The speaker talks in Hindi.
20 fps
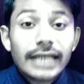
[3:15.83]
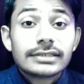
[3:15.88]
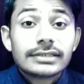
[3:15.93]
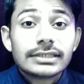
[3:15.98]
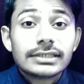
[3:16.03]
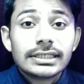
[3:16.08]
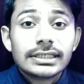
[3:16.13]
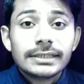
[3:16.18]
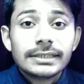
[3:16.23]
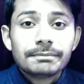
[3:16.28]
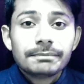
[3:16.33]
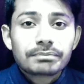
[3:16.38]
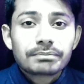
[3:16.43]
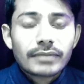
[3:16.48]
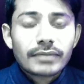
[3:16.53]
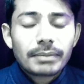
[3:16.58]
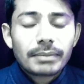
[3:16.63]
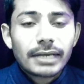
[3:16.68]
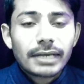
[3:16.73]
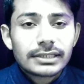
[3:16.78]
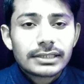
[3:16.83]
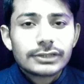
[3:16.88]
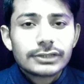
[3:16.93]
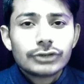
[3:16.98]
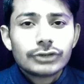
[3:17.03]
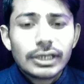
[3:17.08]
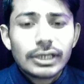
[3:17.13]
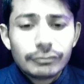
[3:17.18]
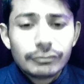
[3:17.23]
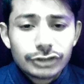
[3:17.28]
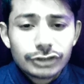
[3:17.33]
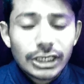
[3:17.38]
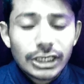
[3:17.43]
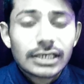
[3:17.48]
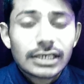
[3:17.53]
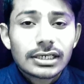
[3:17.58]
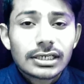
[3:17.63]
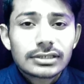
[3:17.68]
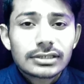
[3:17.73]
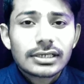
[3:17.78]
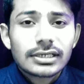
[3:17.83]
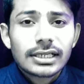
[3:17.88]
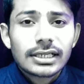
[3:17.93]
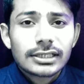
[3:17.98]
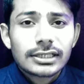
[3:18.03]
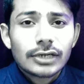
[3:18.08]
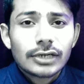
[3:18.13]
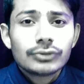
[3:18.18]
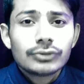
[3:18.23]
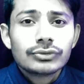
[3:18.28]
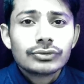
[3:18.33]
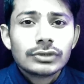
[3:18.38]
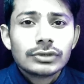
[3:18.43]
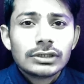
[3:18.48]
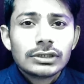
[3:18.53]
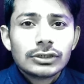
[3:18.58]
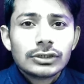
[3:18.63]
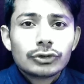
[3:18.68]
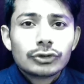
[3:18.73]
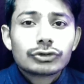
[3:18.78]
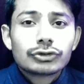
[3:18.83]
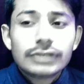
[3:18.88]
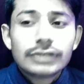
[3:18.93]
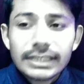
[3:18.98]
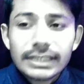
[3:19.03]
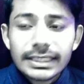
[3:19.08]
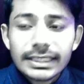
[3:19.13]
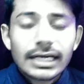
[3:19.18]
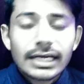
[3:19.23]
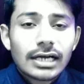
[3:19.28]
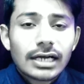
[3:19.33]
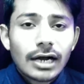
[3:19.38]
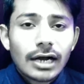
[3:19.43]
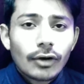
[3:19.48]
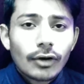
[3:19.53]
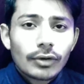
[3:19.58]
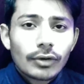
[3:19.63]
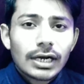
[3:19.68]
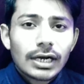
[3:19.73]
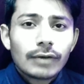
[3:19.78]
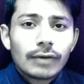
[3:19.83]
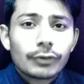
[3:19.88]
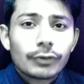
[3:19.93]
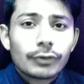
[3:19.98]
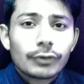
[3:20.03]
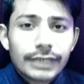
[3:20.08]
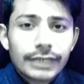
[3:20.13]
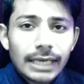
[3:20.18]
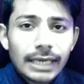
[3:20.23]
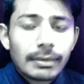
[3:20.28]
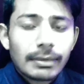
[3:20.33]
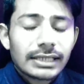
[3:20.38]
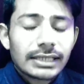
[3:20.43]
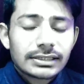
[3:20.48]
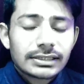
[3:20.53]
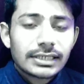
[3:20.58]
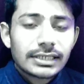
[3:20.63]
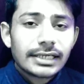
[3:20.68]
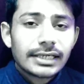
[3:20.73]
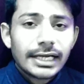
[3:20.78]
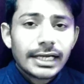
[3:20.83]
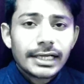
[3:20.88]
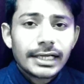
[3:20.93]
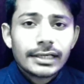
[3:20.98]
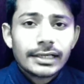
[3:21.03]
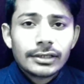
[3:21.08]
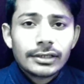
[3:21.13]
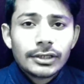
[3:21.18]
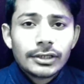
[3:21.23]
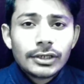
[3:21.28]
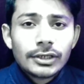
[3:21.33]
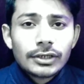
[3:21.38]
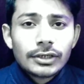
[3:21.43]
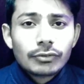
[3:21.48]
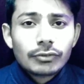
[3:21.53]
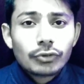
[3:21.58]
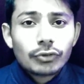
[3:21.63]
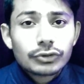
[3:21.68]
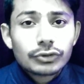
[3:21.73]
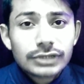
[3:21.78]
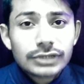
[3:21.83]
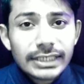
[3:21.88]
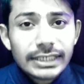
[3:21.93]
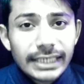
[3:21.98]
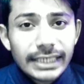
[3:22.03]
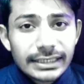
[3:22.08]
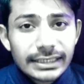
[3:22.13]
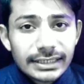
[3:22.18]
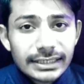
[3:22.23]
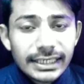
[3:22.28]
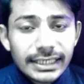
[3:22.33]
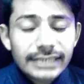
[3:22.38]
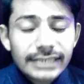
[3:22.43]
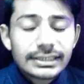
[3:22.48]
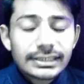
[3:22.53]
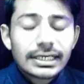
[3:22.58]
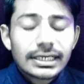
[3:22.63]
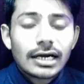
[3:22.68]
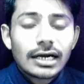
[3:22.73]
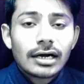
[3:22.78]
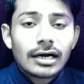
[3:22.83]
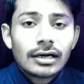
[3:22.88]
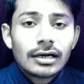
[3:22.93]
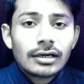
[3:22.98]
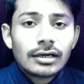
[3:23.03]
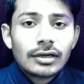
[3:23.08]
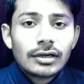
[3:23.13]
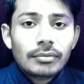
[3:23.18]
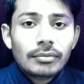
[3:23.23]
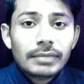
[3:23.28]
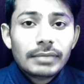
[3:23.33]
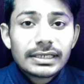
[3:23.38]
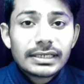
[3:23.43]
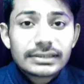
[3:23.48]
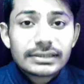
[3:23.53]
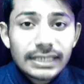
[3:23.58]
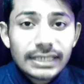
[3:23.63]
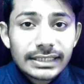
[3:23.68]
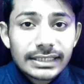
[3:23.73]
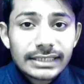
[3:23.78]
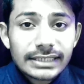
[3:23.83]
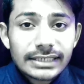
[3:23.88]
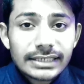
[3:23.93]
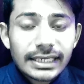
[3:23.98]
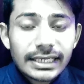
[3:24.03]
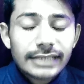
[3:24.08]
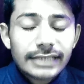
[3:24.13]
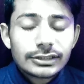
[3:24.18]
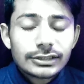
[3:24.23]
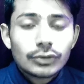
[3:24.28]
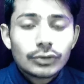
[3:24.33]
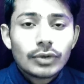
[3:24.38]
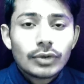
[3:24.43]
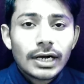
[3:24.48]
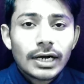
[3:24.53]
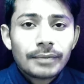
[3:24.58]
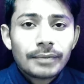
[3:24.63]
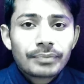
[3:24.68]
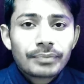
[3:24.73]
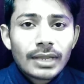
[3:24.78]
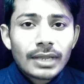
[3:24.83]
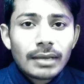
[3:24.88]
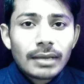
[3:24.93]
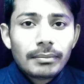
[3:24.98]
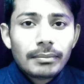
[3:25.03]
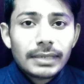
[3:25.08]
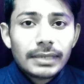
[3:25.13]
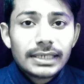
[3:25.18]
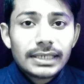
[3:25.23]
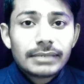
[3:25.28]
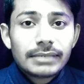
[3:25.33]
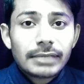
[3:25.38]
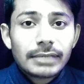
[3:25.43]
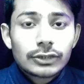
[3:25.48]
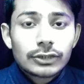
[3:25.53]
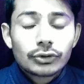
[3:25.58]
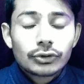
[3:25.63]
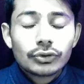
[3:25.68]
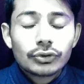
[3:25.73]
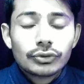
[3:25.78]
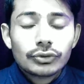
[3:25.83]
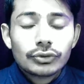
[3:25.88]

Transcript: ऐसी बातें जो है विचार करता रहता हूँ उसने क्या कहा होगा वो क्या बात कर रहा है वो उसने ऐसे कैसे कहा मेरे साथ ऐसा कैसे हुआ मेरे मैं तो